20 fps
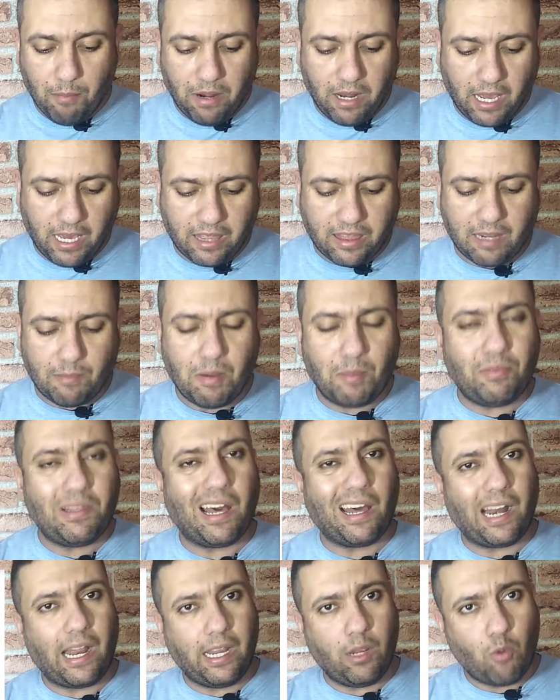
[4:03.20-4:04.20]
من حيث
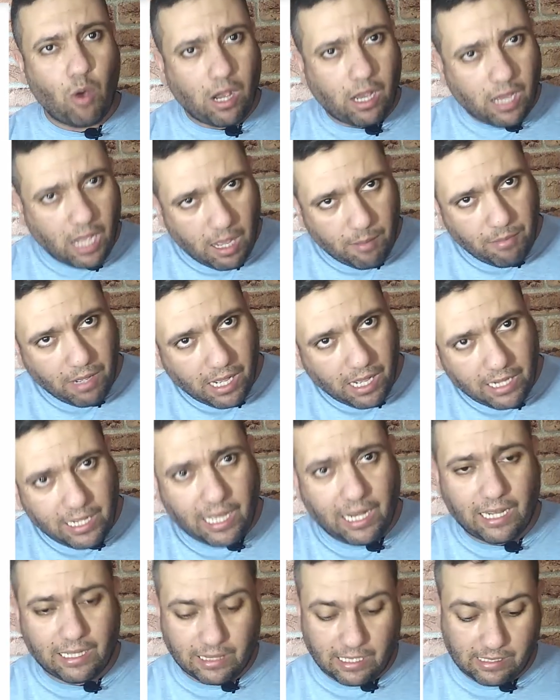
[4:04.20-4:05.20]
المبدا راح يوقع مع
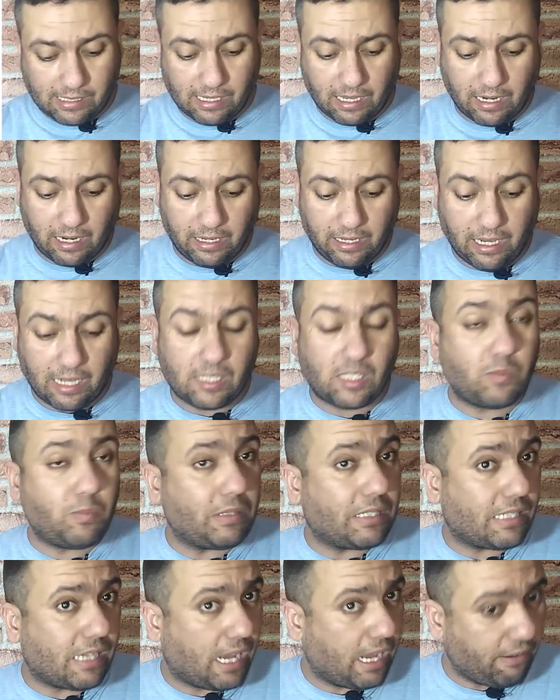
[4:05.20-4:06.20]
جالاطاسراي حسب
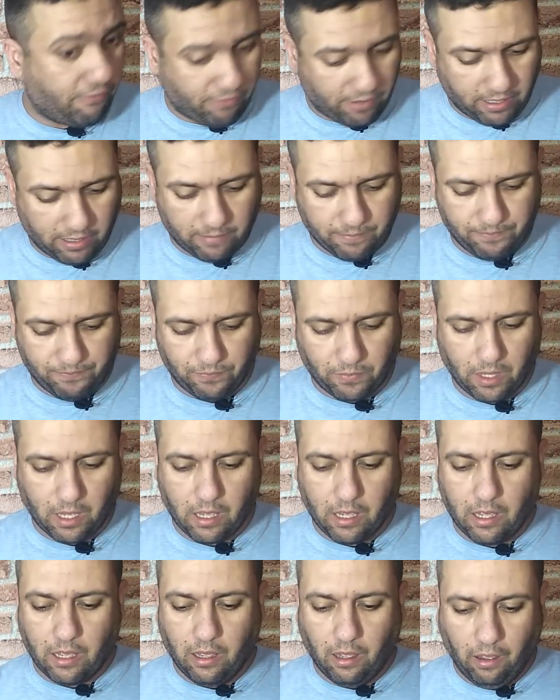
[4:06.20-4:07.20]
الصحفي
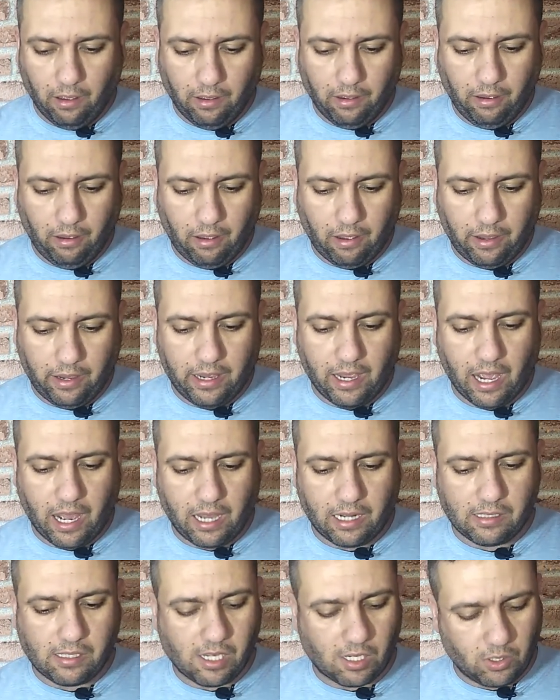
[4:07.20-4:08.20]
آه،
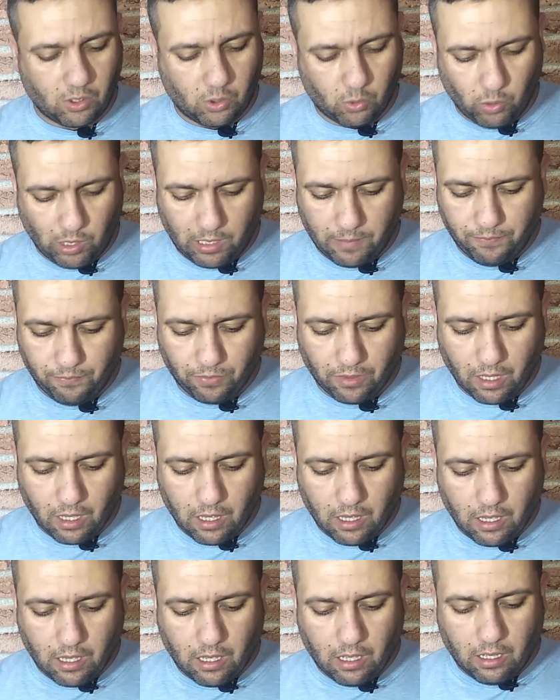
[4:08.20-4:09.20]
ايهان سانسوي
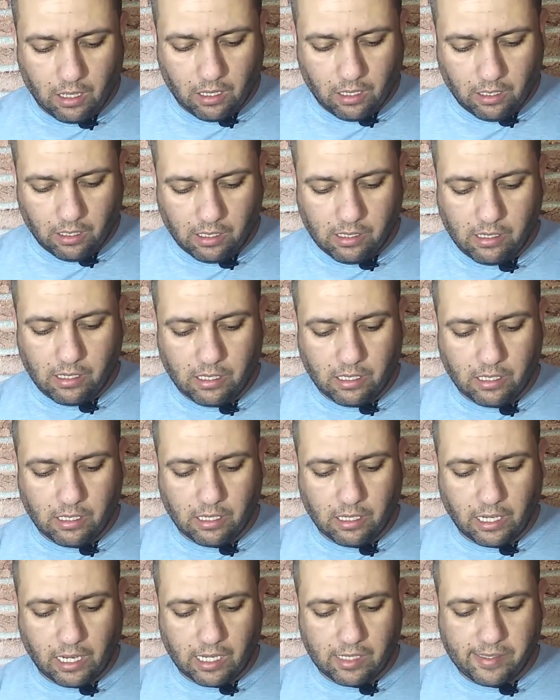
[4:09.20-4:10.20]

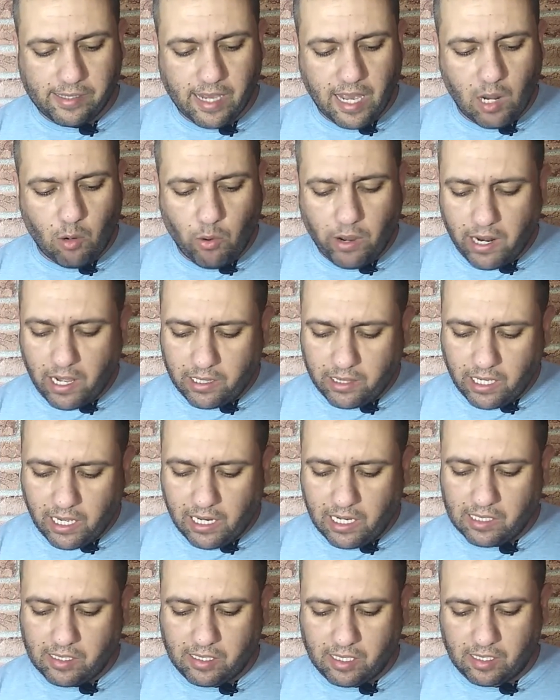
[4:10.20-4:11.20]
آه، غزال ونبيه
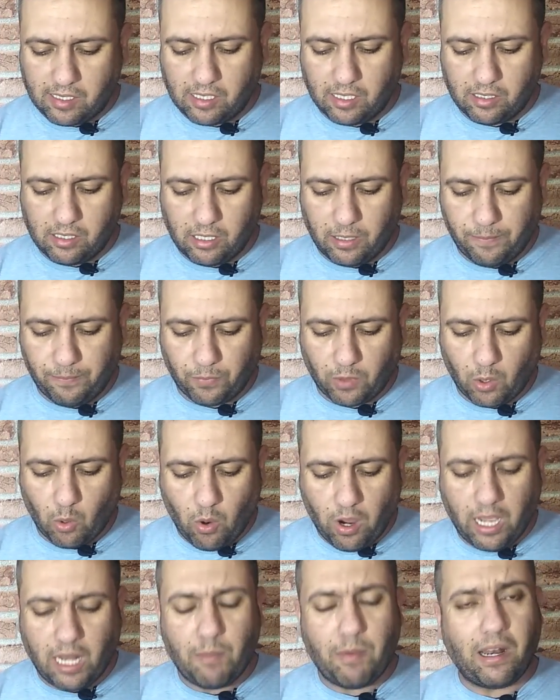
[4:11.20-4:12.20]
ليستر سيتي
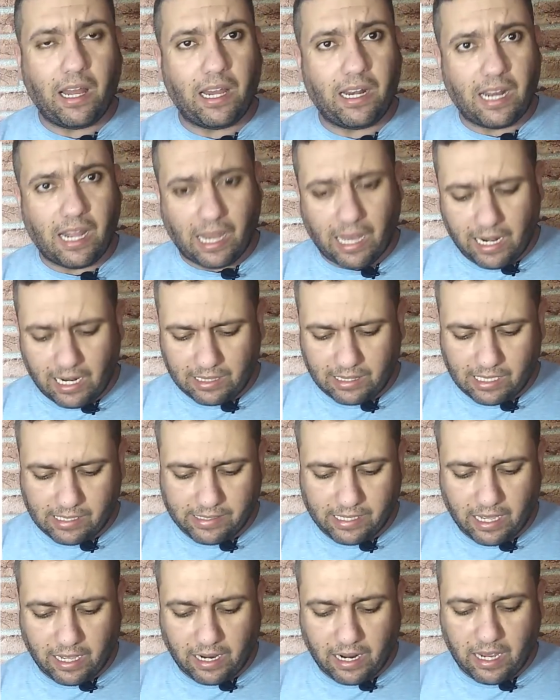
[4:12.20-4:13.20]
وعلما ان
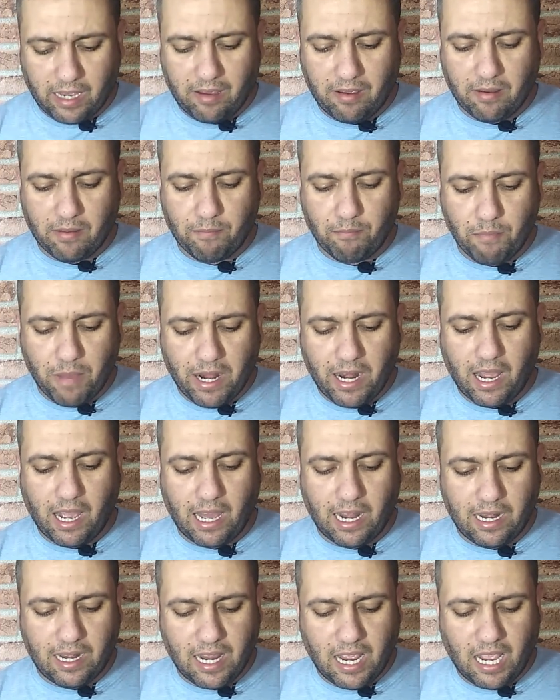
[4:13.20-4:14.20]
غالاطاسراي
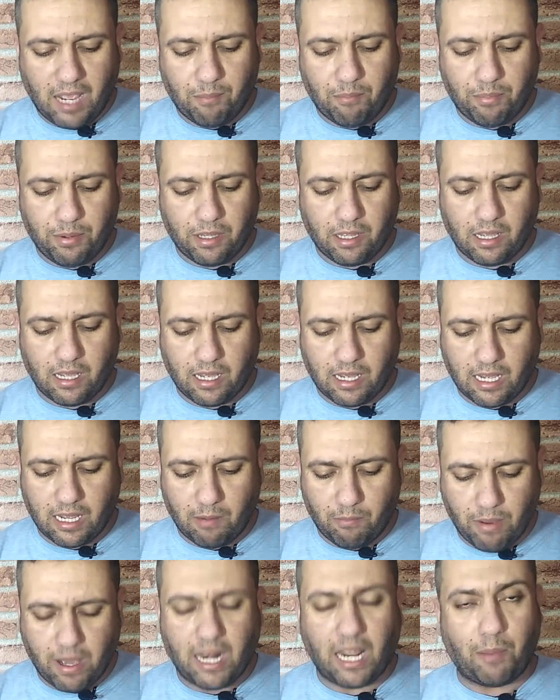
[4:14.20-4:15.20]
منح اللاعب آه،
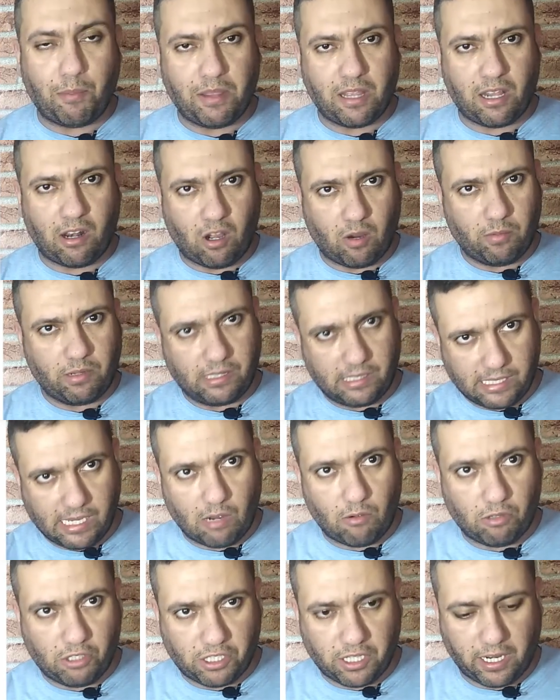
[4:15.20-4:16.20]
البالغ من العمر
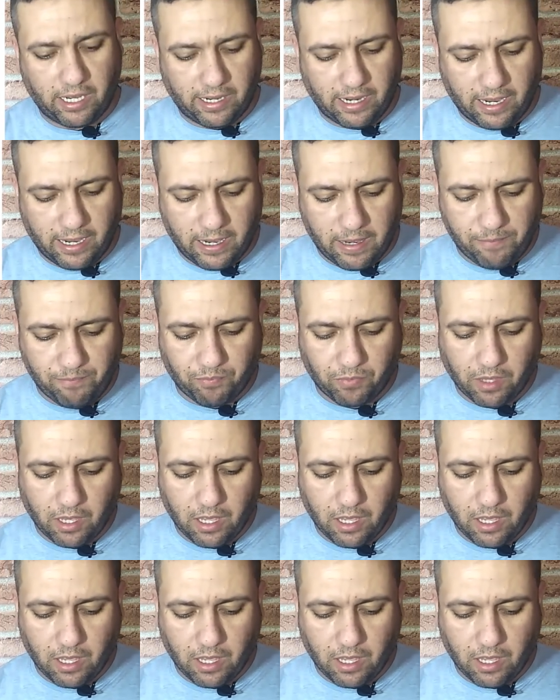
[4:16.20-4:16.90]
29 عام